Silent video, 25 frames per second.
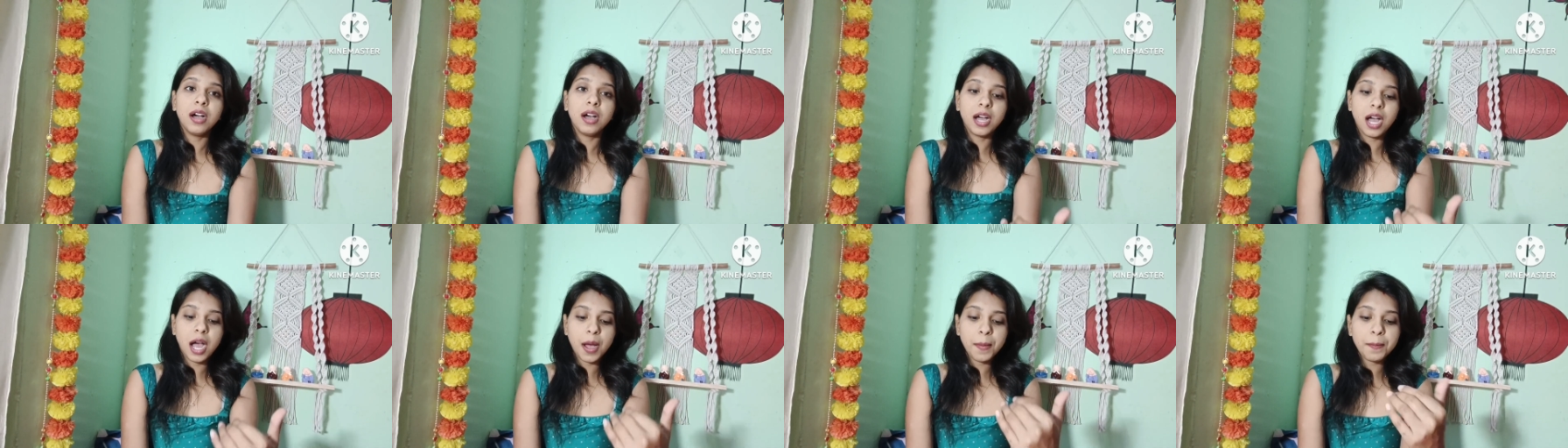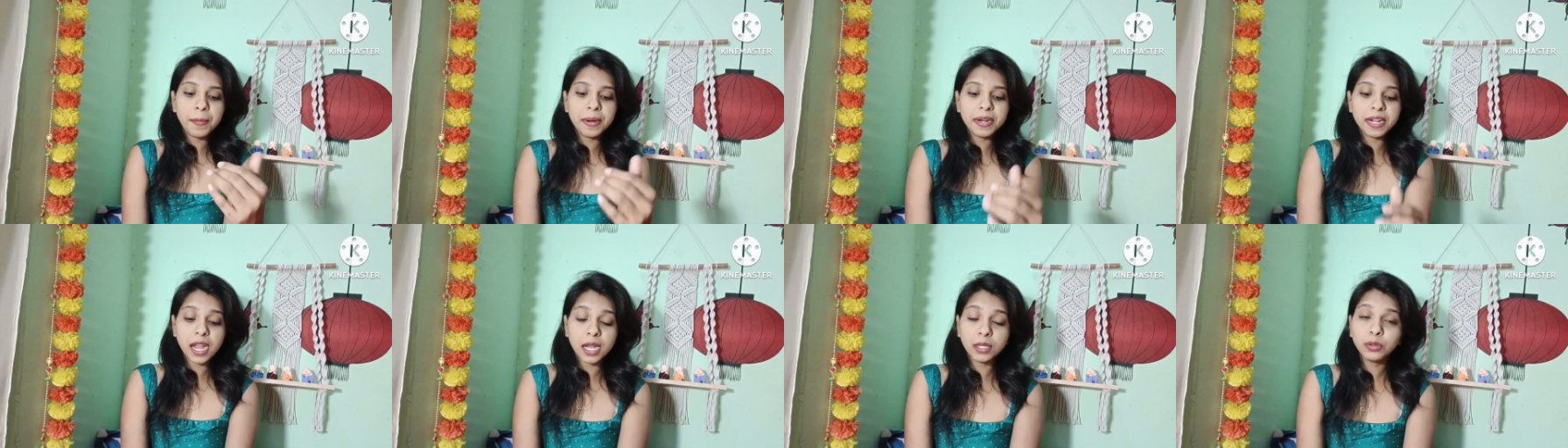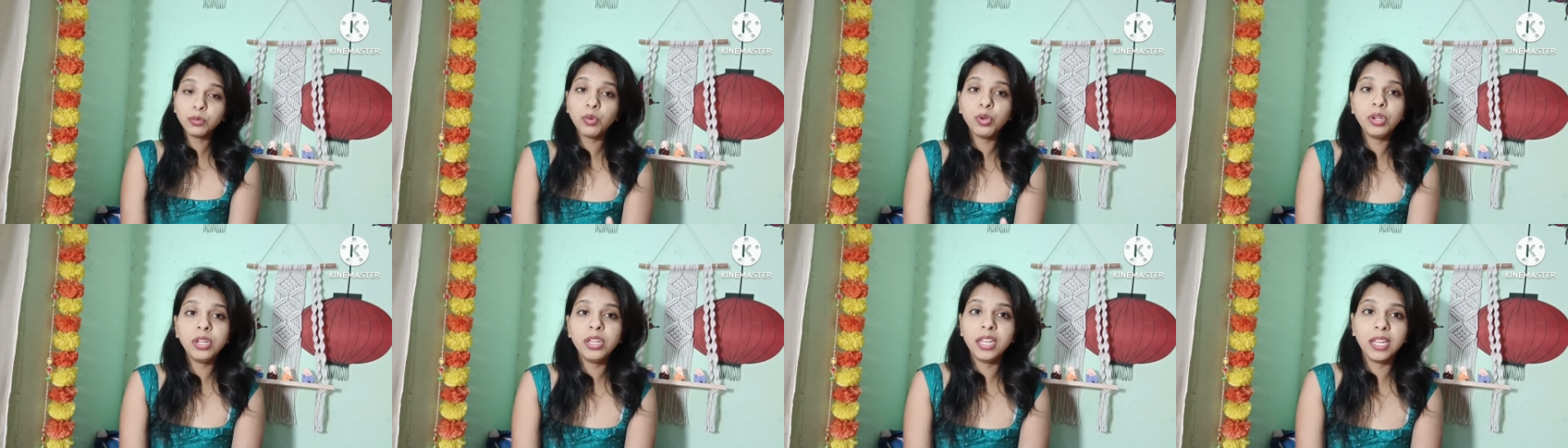अब
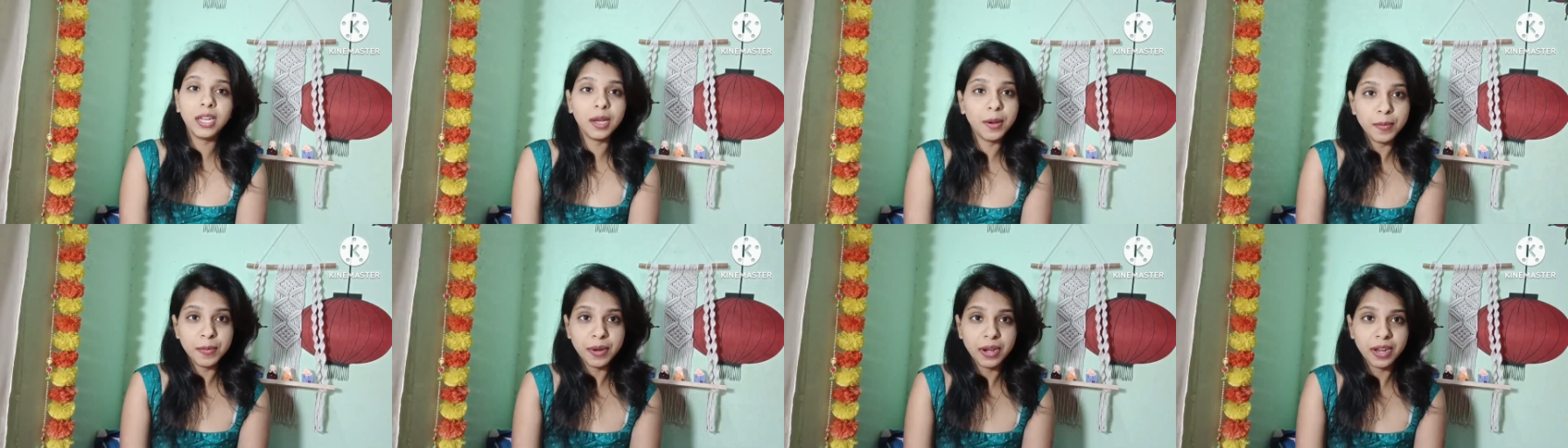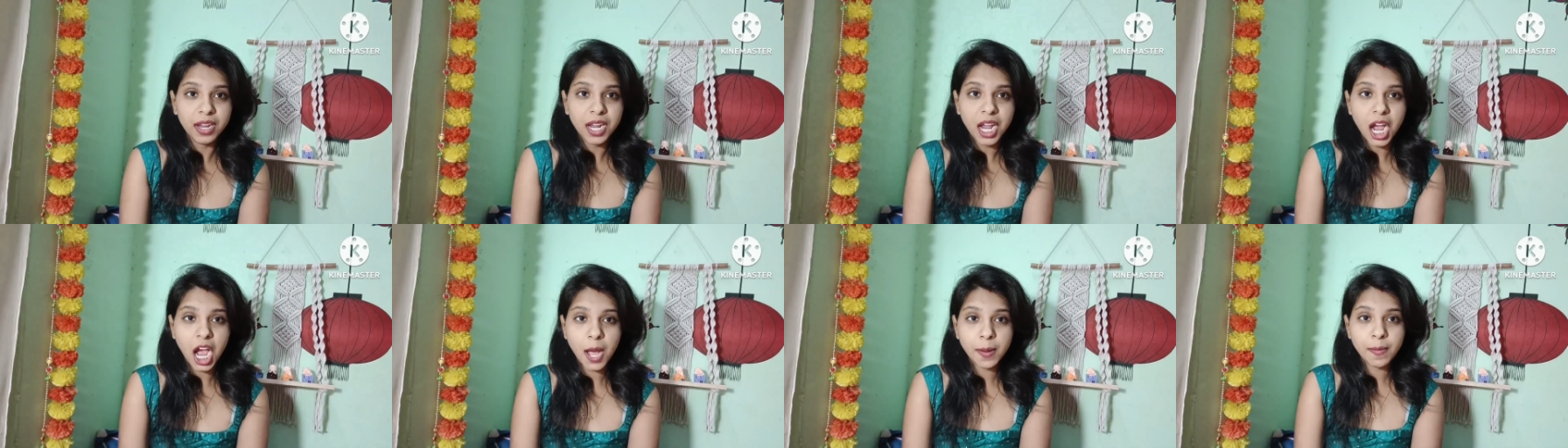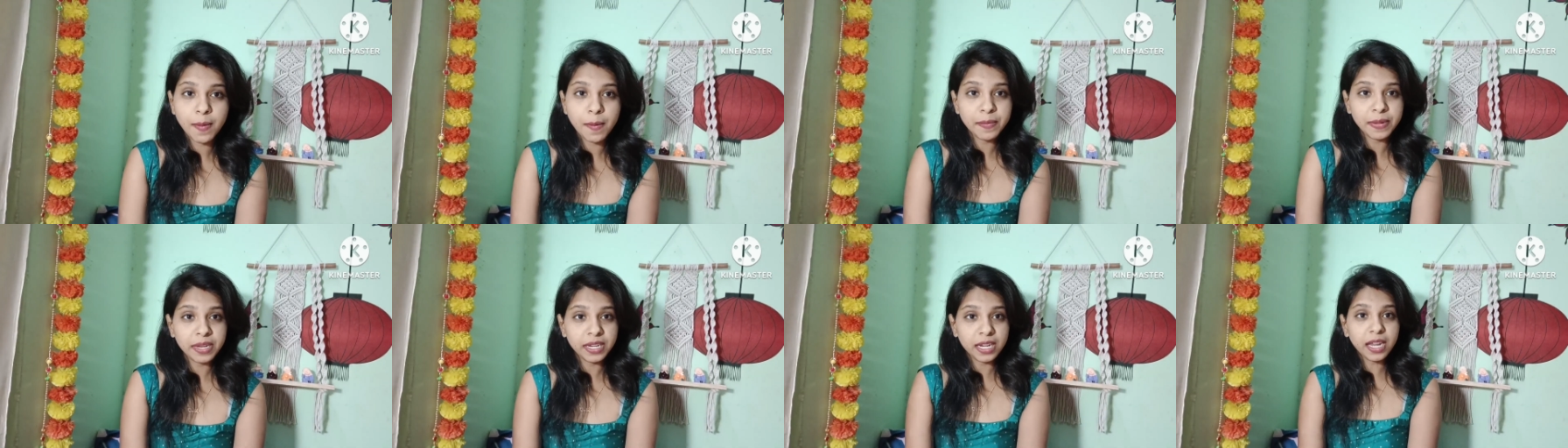बना तो लिए हमने
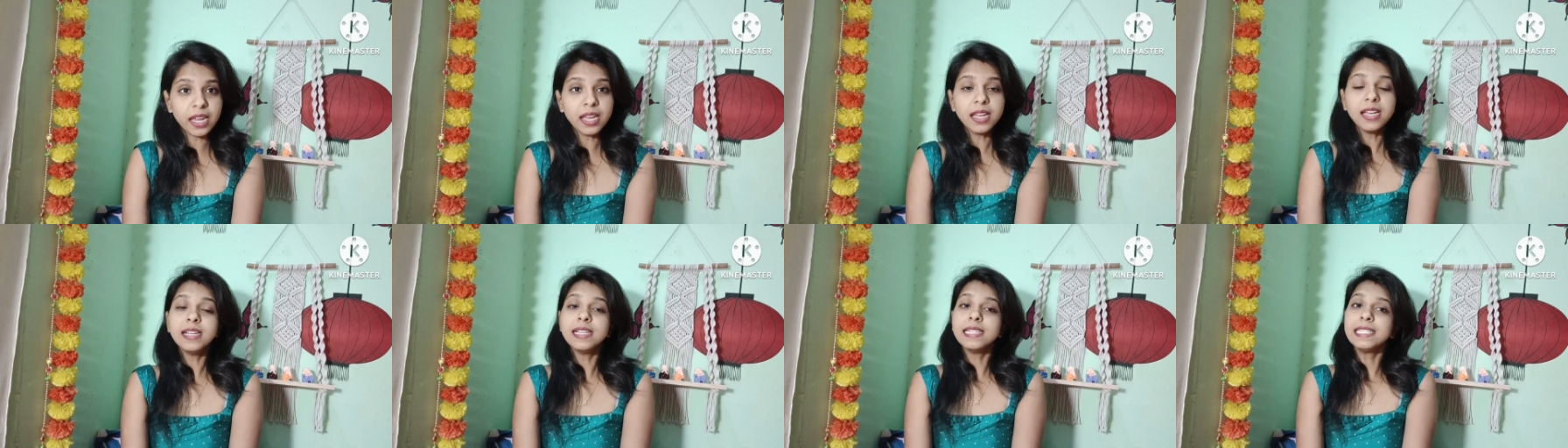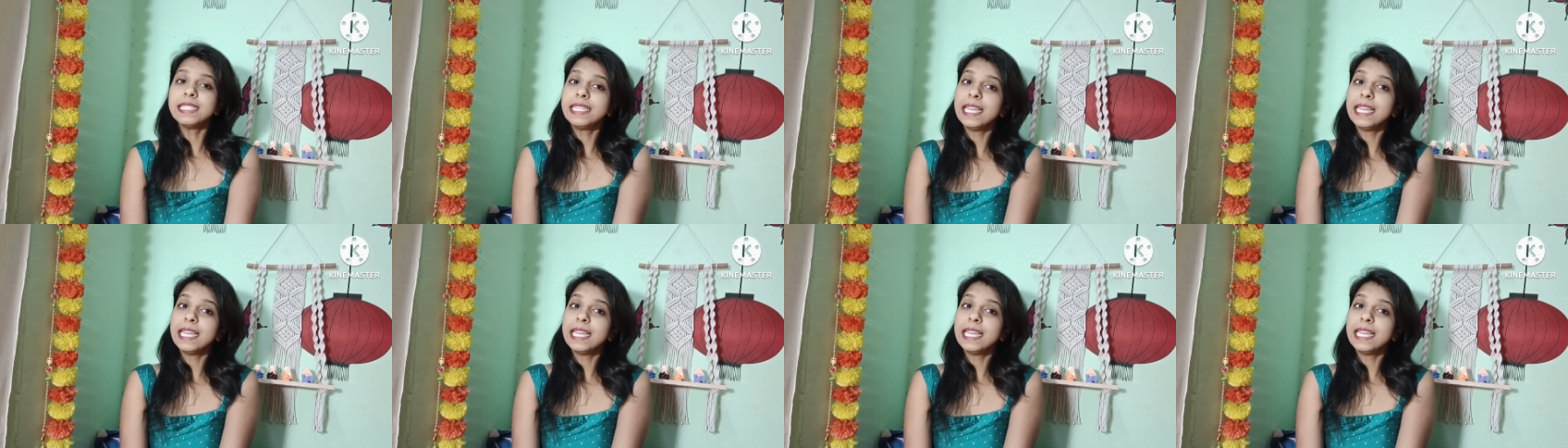अब हम इन्हें